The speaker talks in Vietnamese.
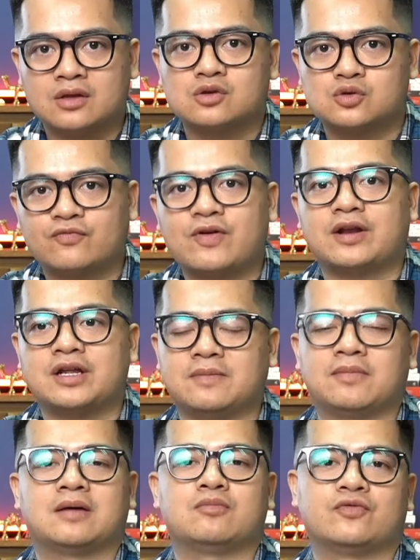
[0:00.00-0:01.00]
Xuất phát điểm
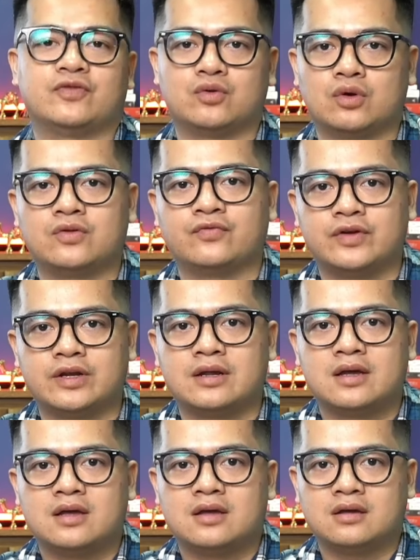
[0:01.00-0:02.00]
là một vị huấn luyện viên
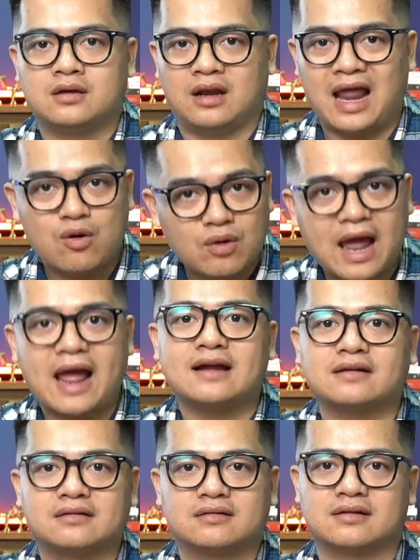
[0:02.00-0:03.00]
lão làng